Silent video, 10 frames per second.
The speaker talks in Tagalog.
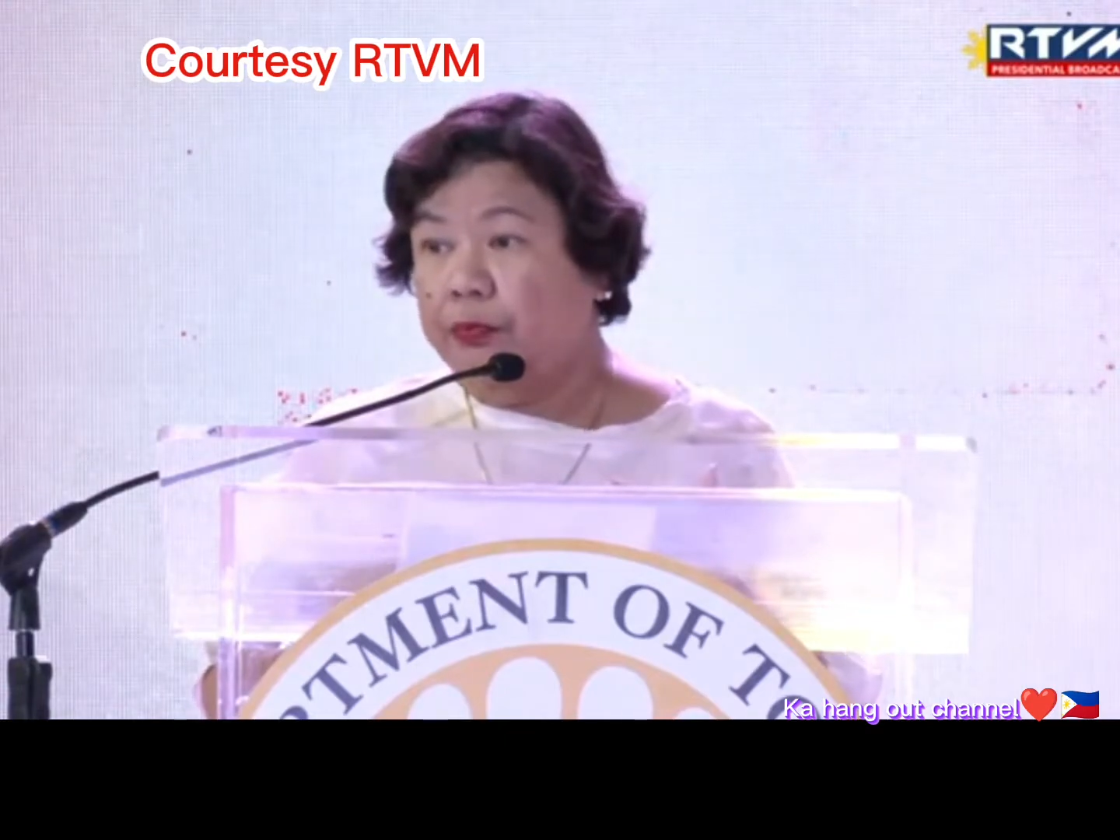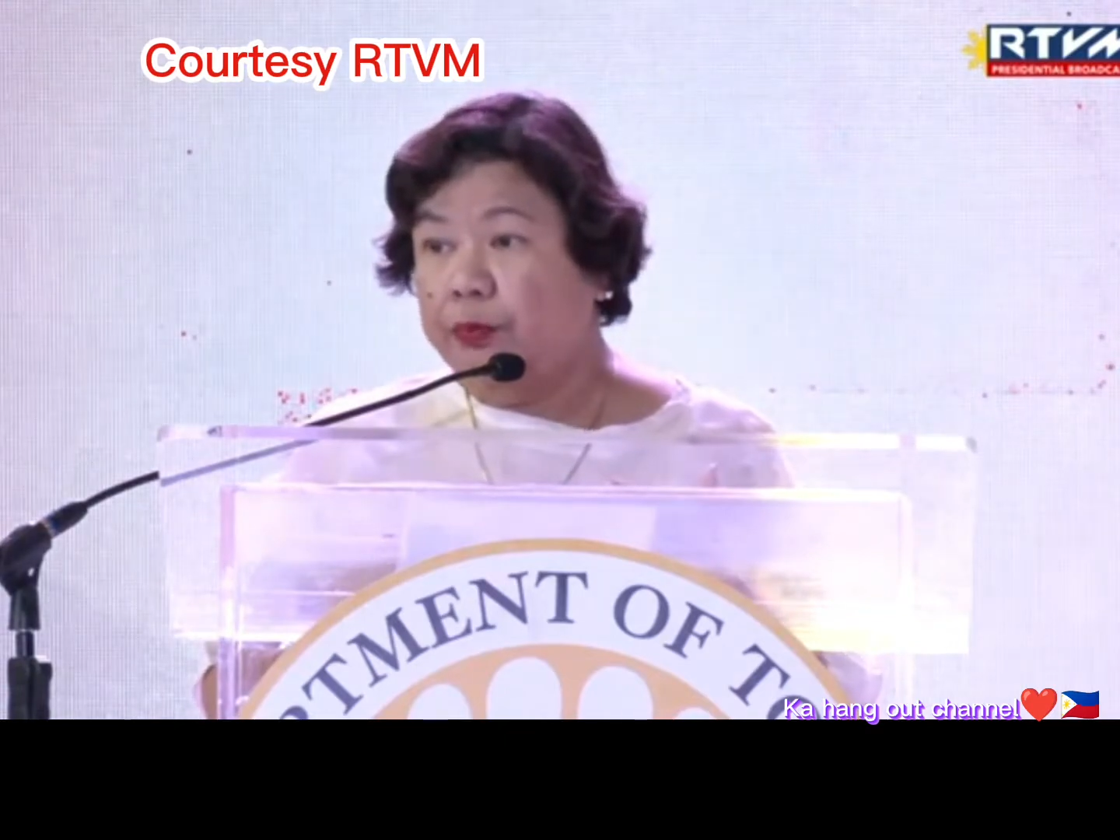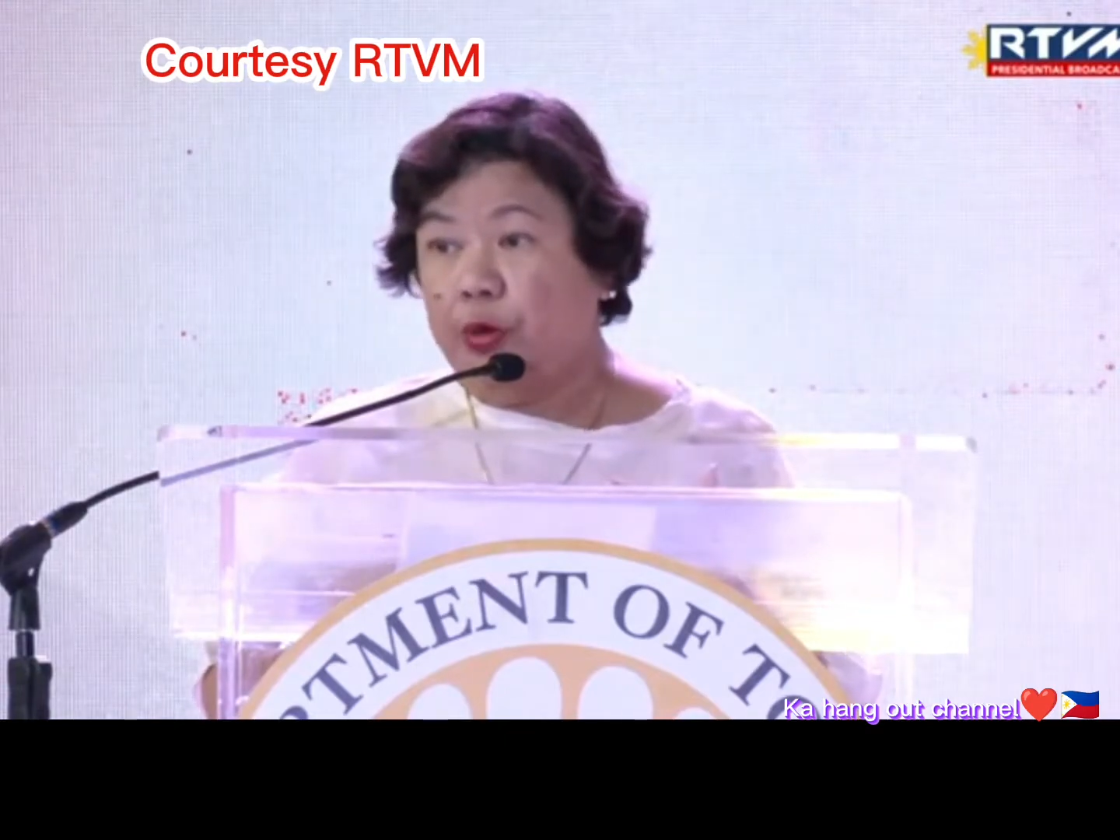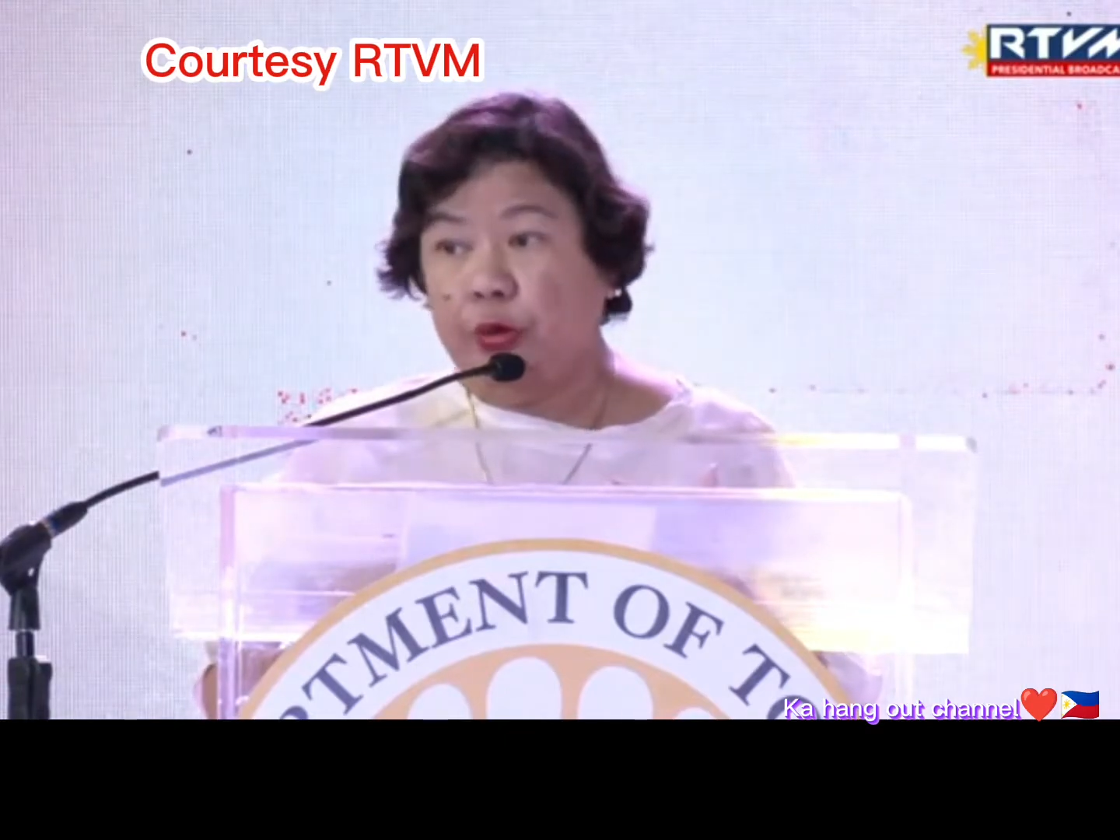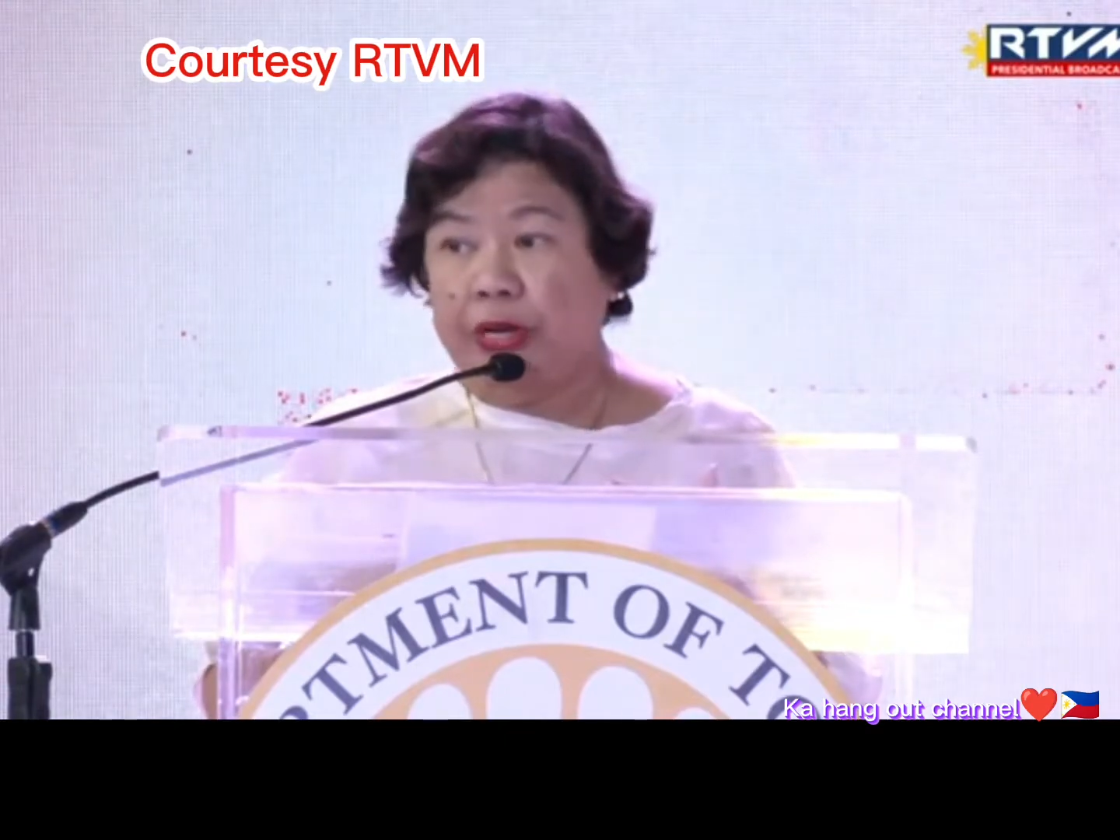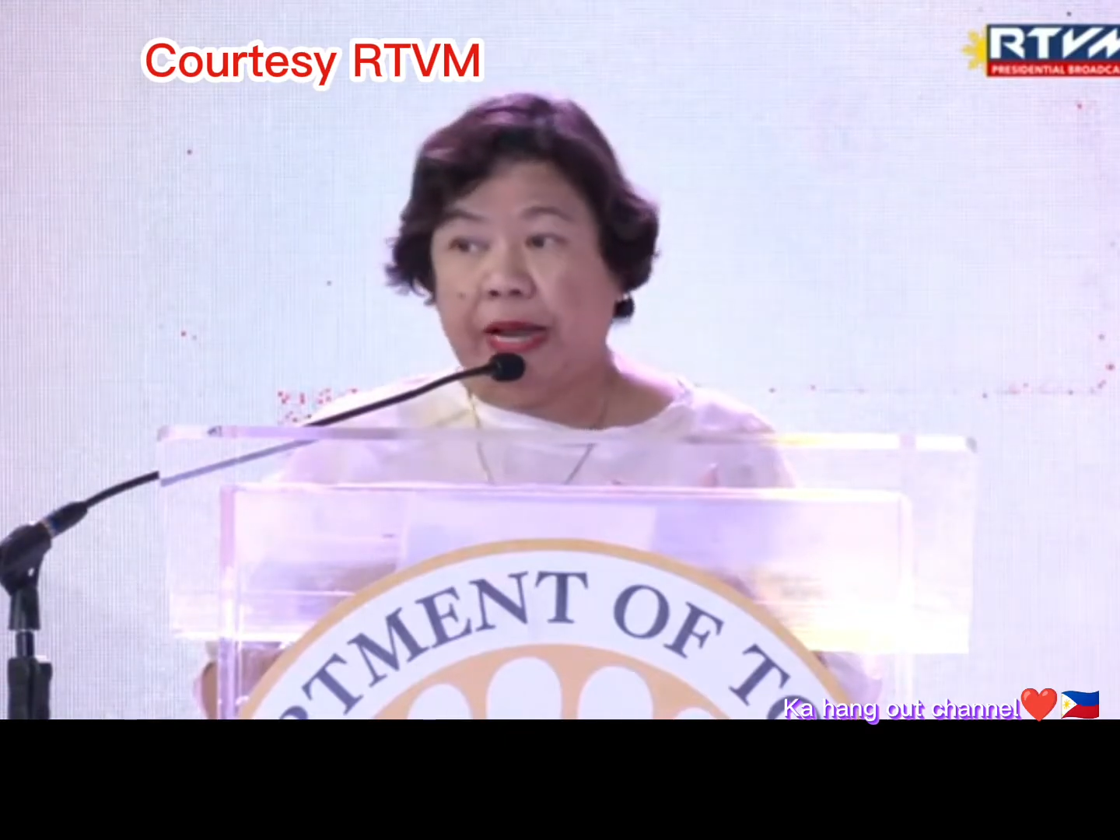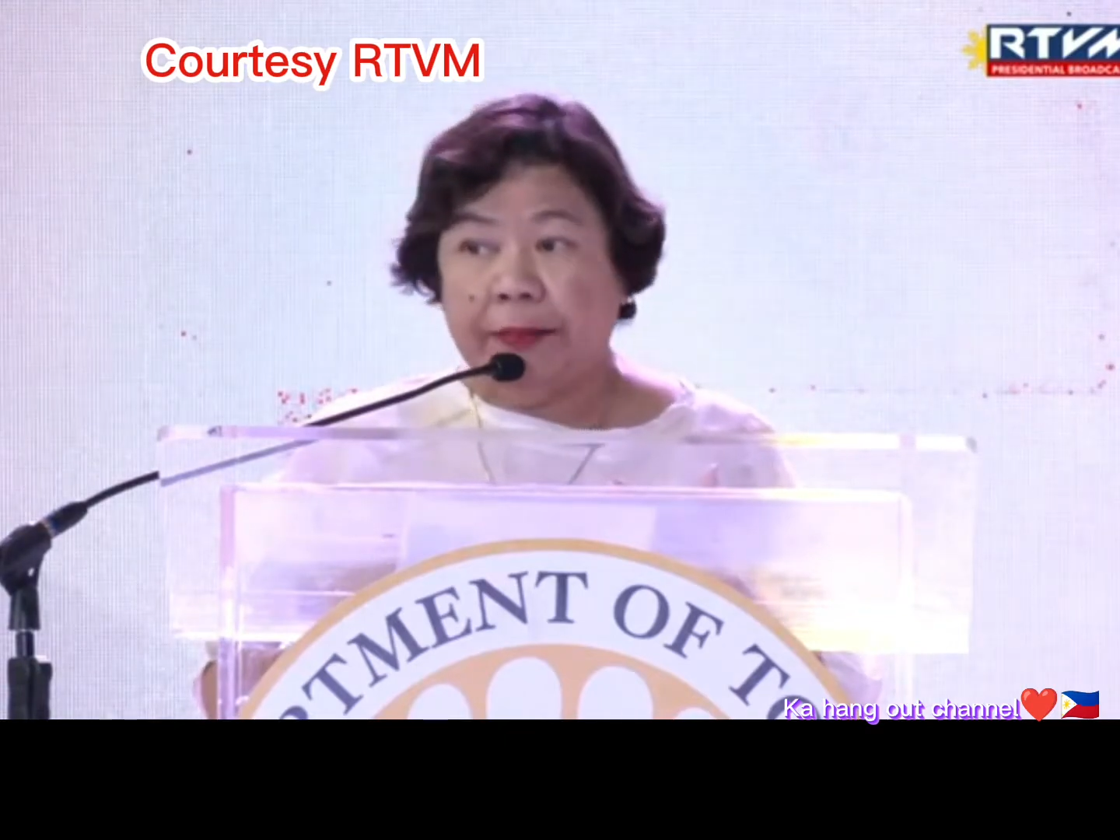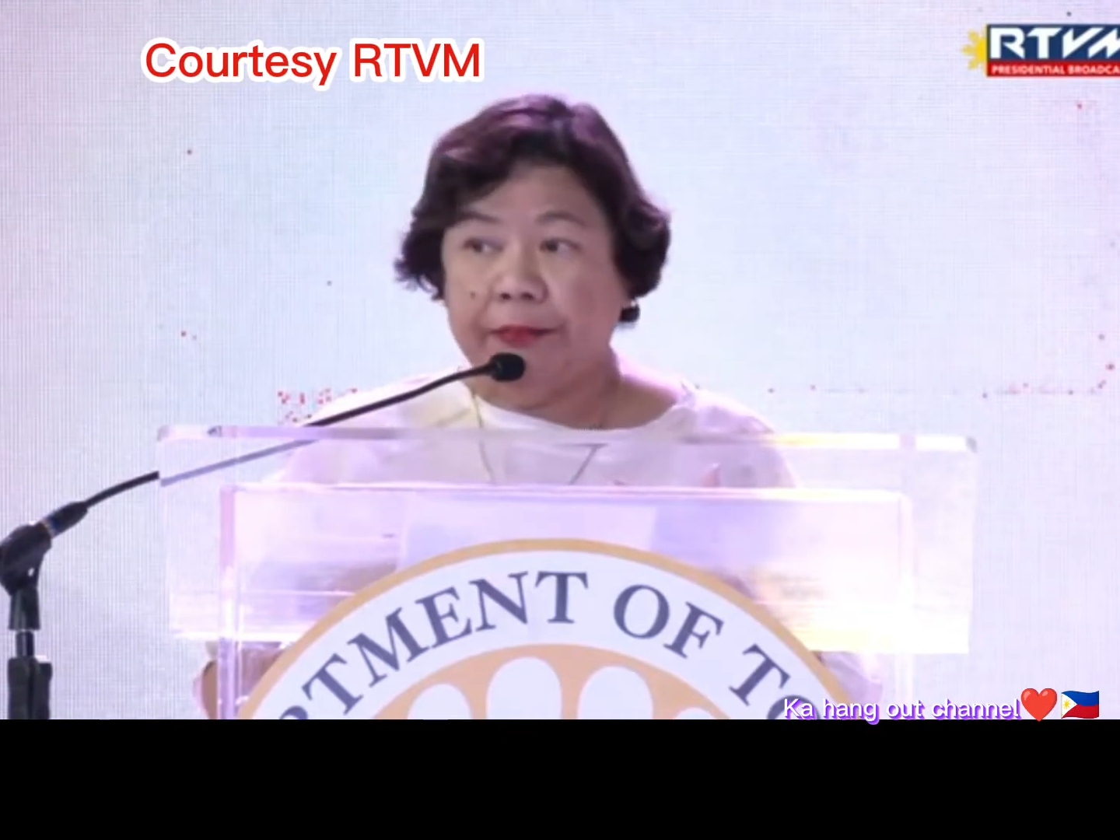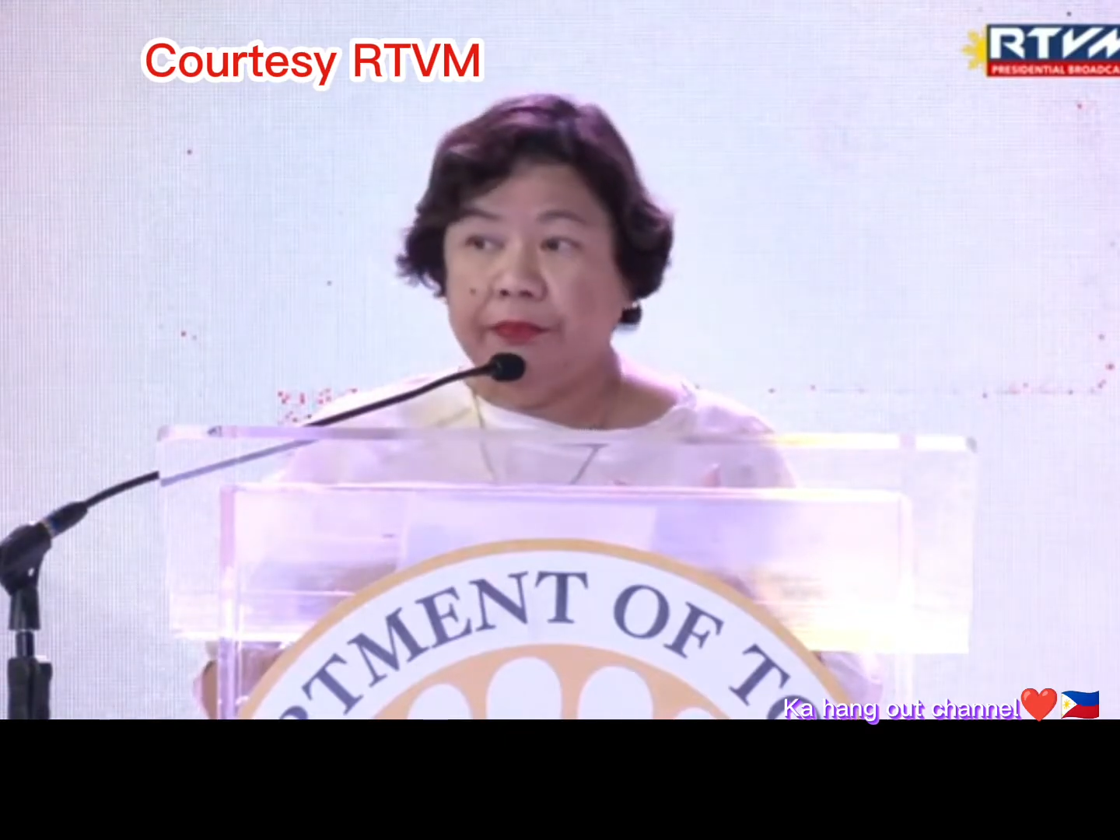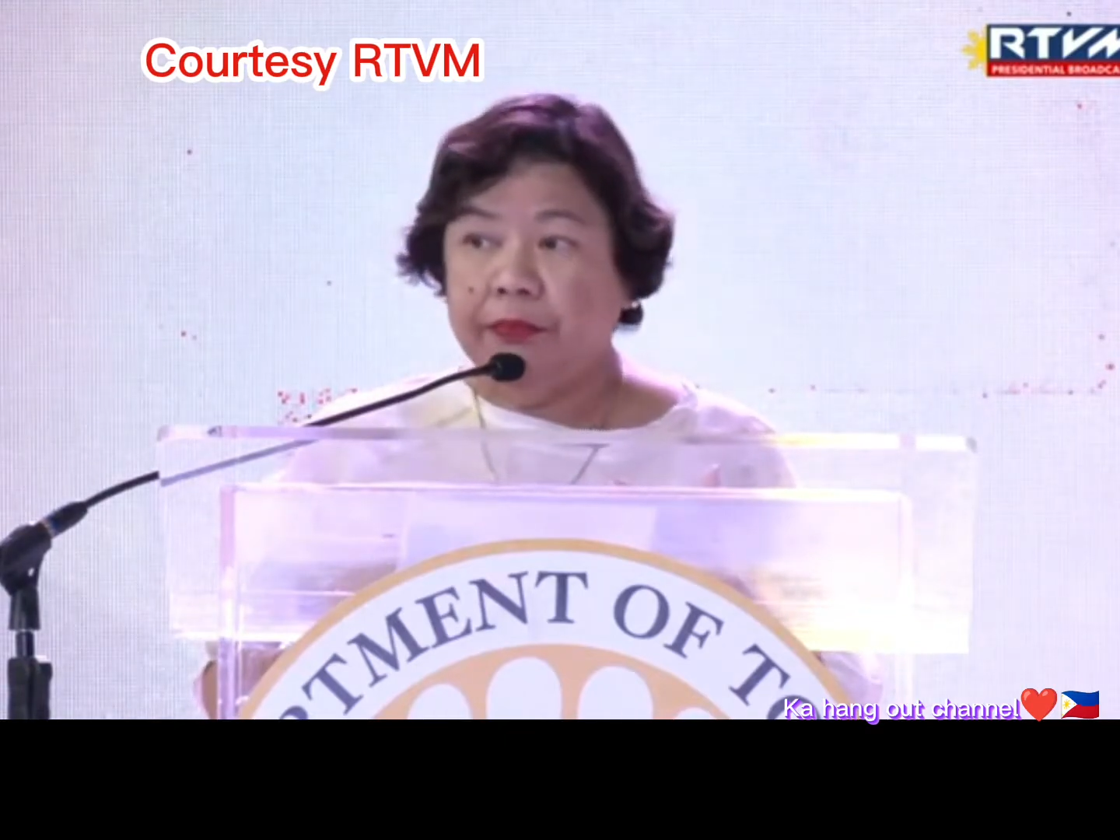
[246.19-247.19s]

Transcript: program.